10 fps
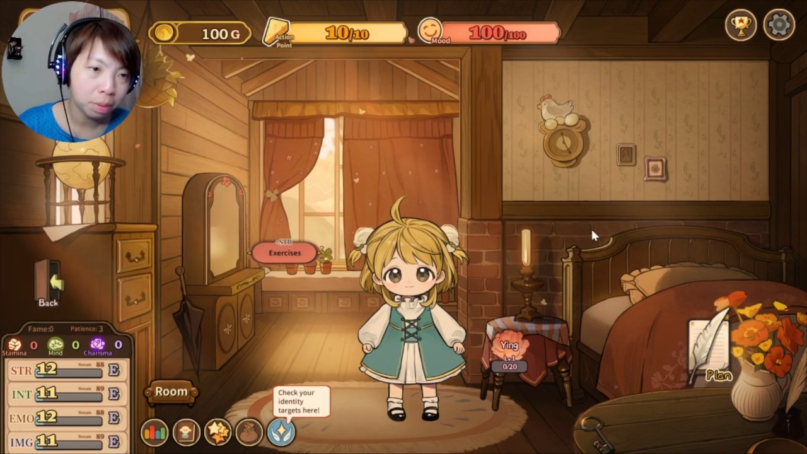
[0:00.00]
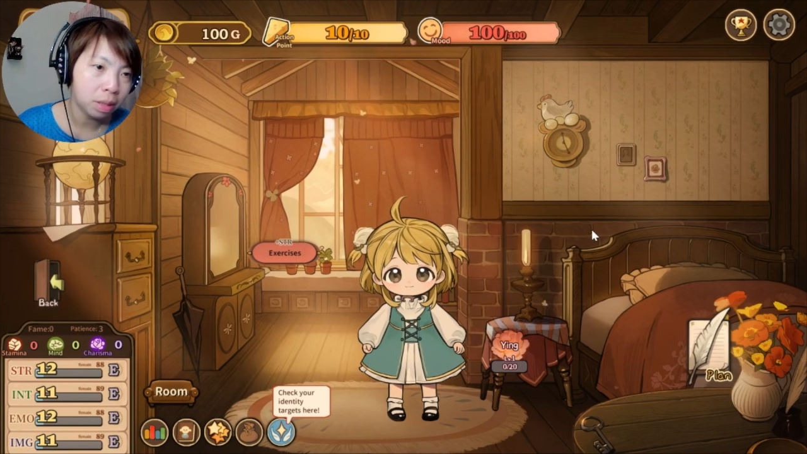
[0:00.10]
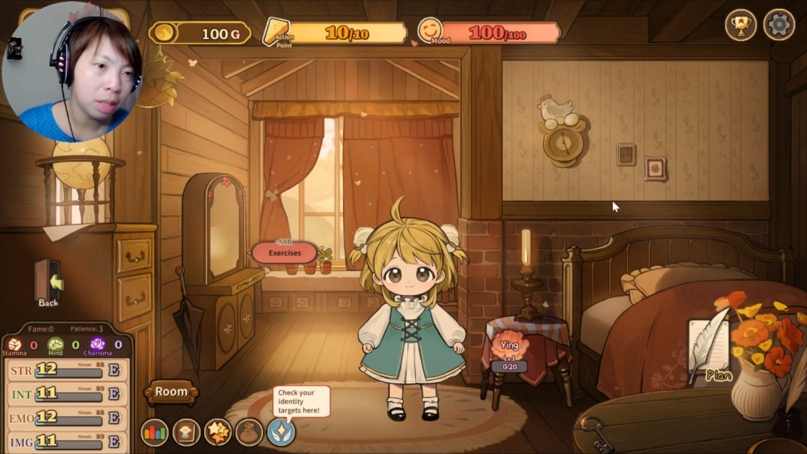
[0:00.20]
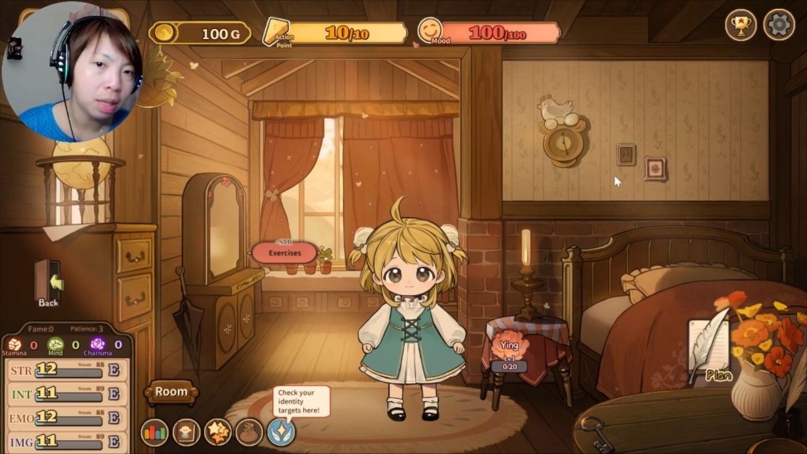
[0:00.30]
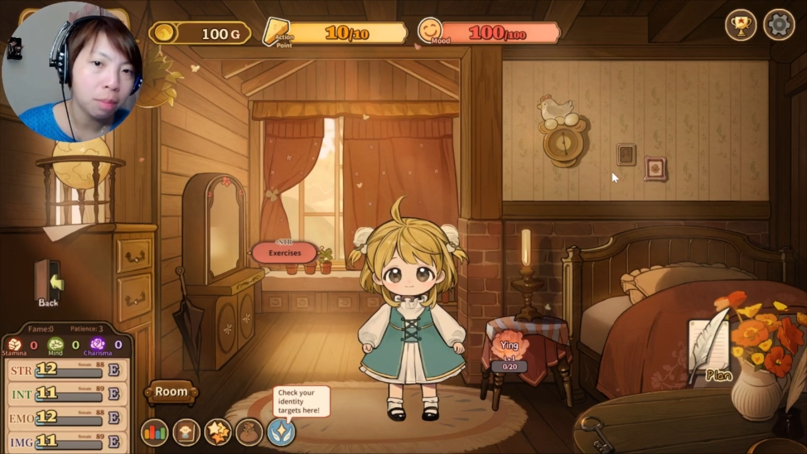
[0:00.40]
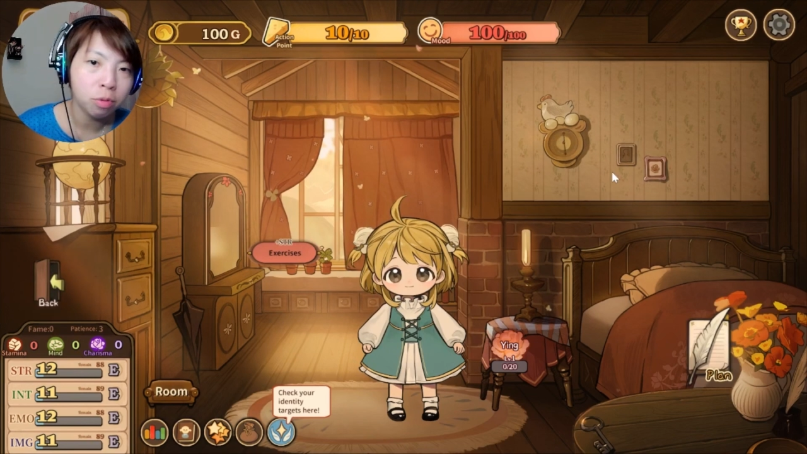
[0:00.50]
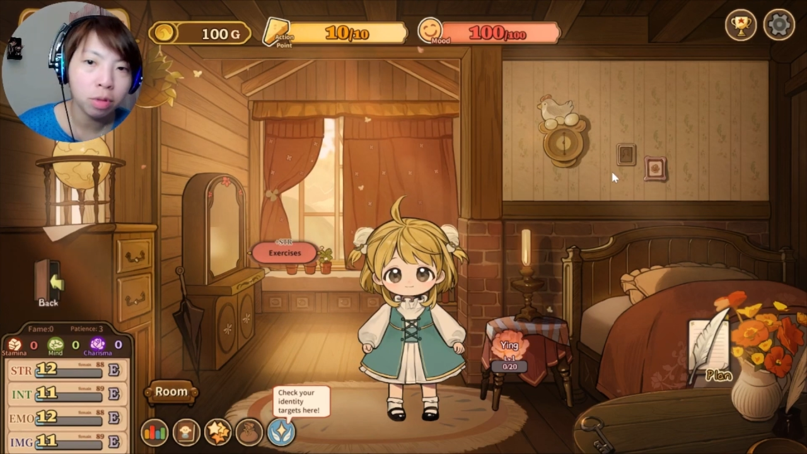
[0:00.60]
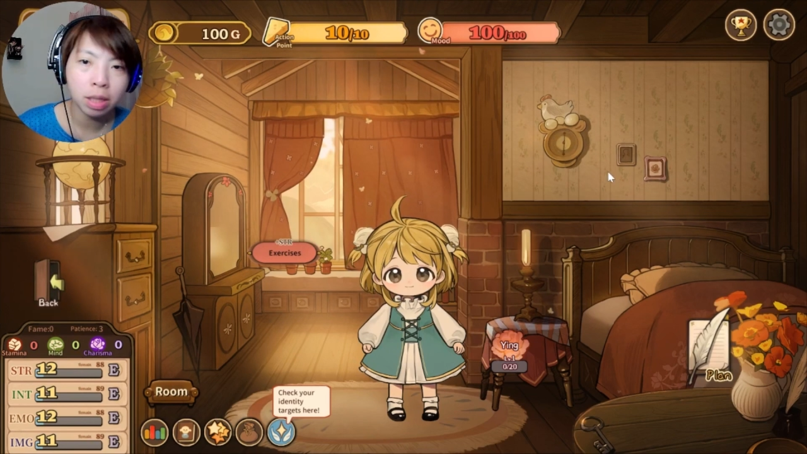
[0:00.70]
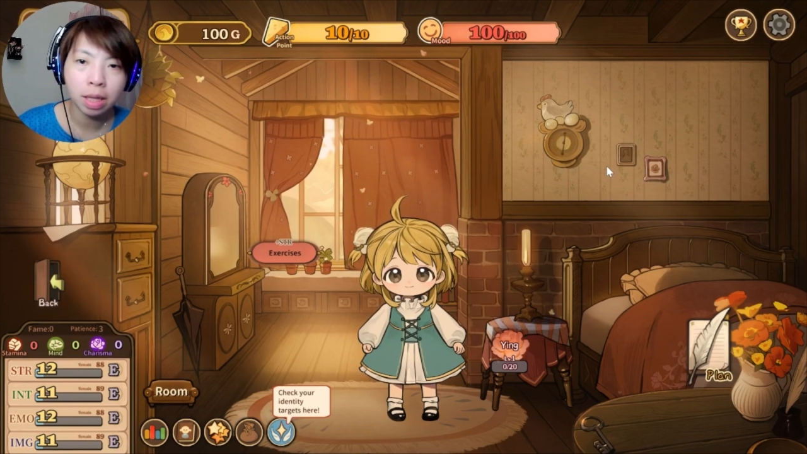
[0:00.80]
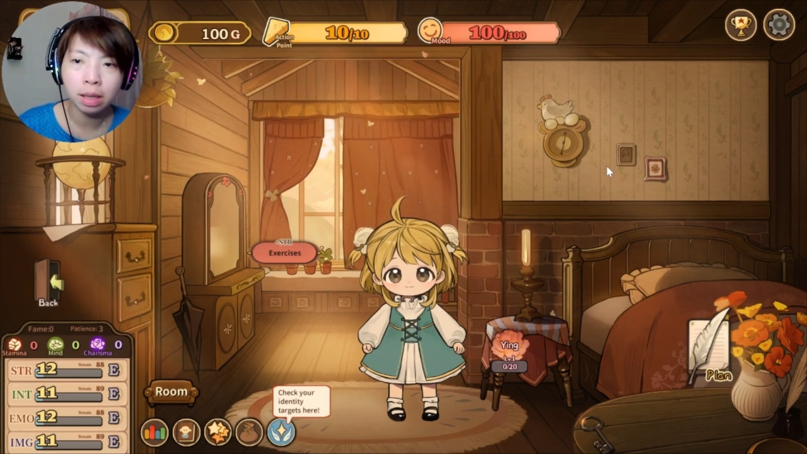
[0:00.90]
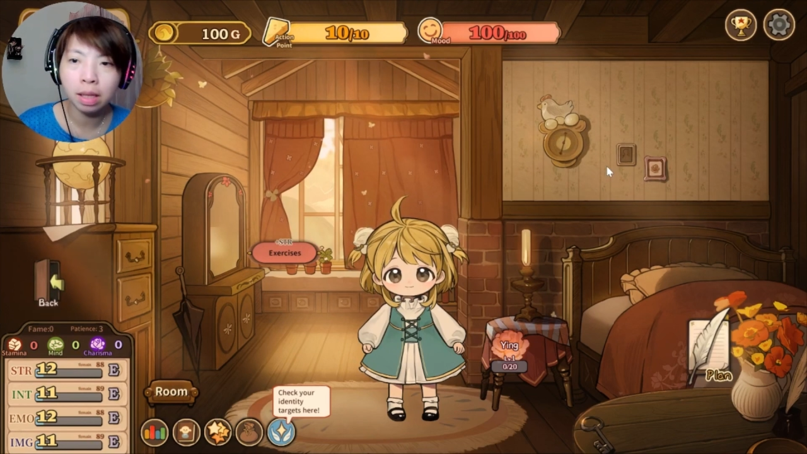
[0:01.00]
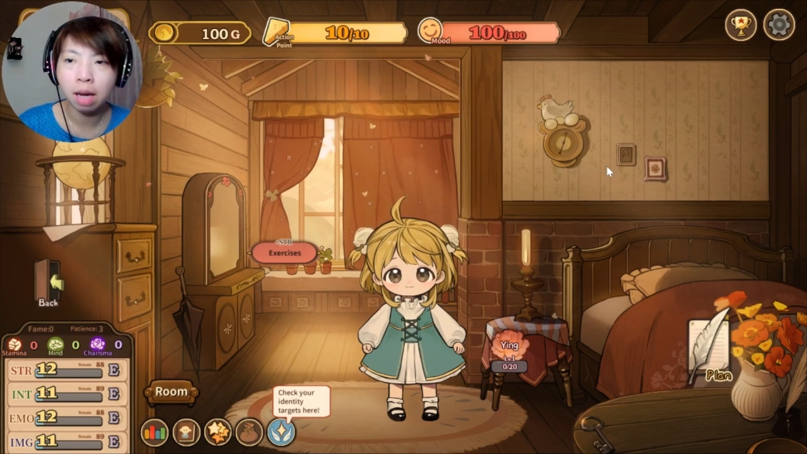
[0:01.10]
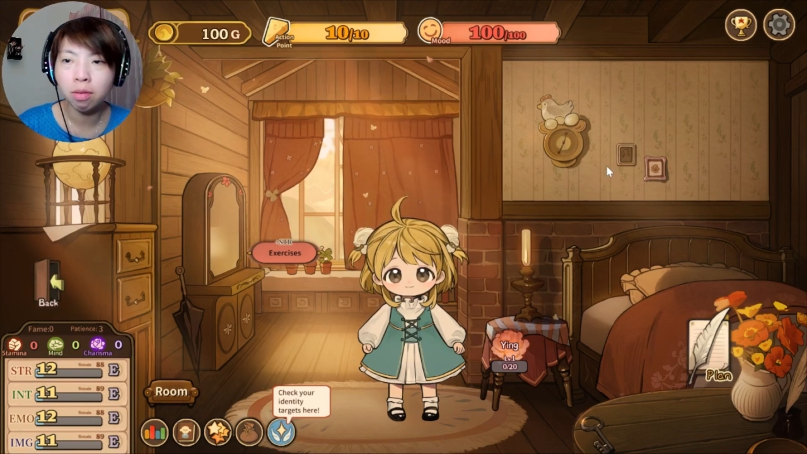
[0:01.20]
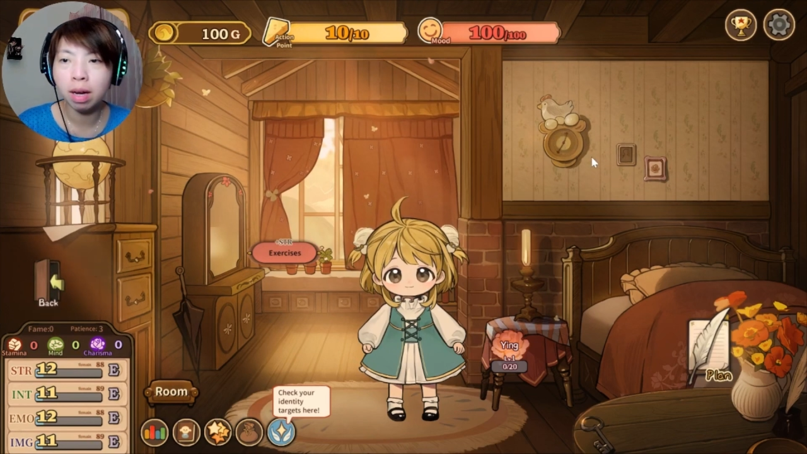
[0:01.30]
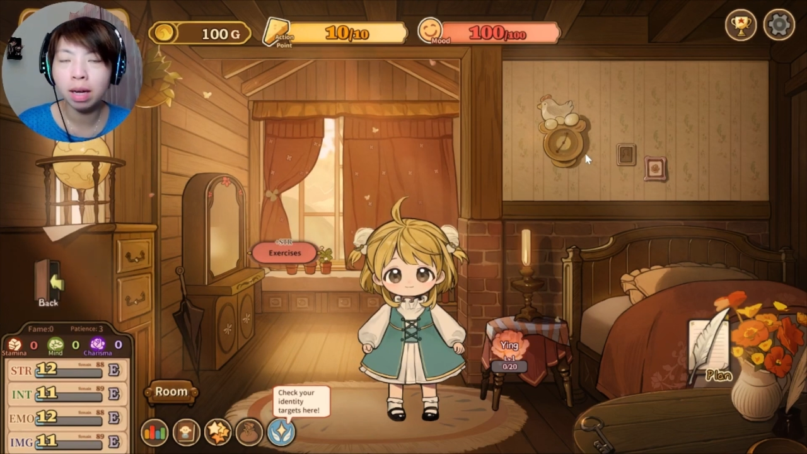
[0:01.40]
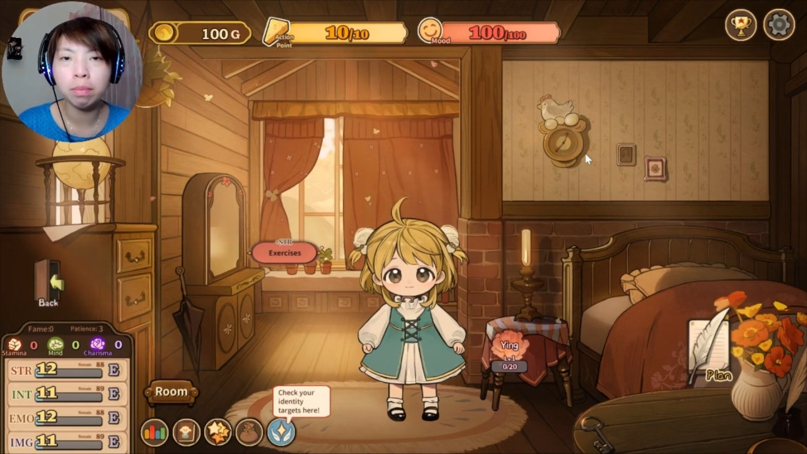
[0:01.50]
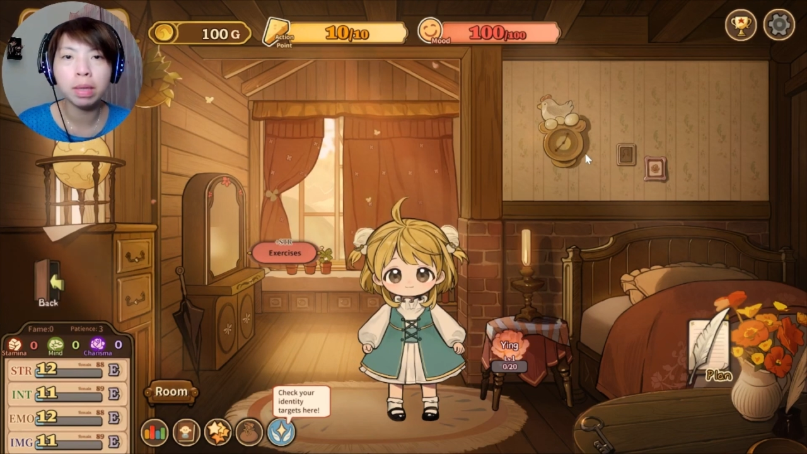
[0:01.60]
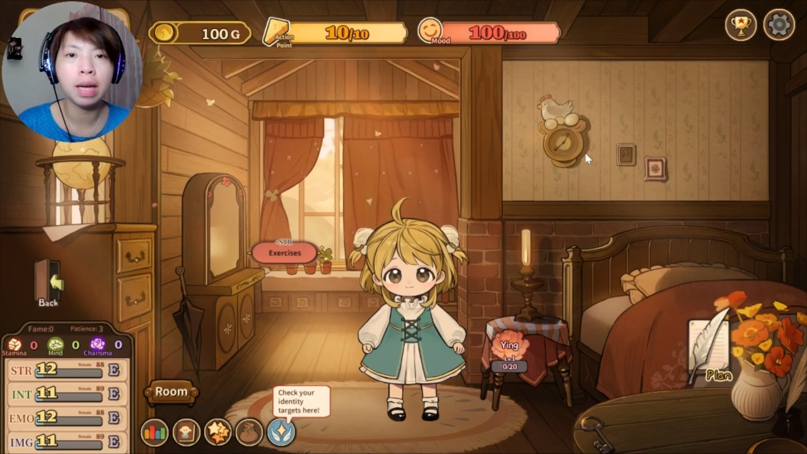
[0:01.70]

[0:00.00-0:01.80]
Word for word: sepertinya mungkin nanti aku akan